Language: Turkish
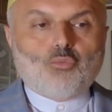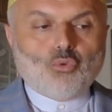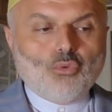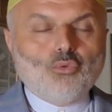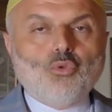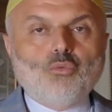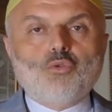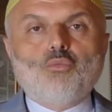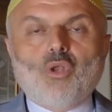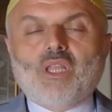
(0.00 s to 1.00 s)

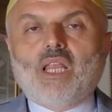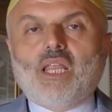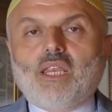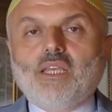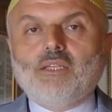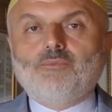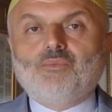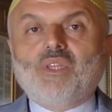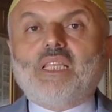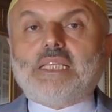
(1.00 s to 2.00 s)
bulunduğumuz bölgelerin
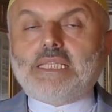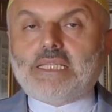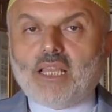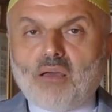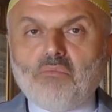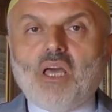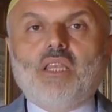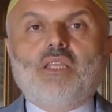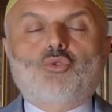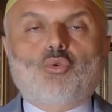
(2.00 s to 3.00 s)
İslam
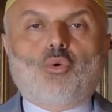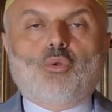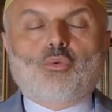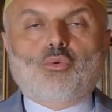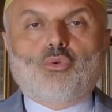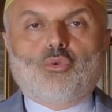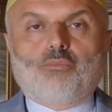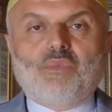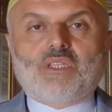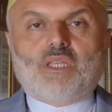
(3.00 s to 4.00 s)
beldesi
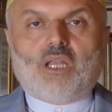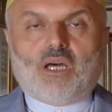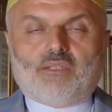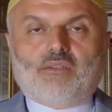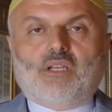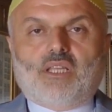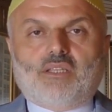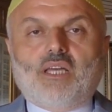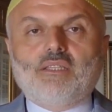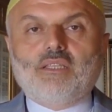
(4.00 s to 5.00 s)
olduğunu bizlere
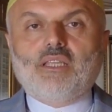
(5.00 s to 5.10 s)
hatırlatan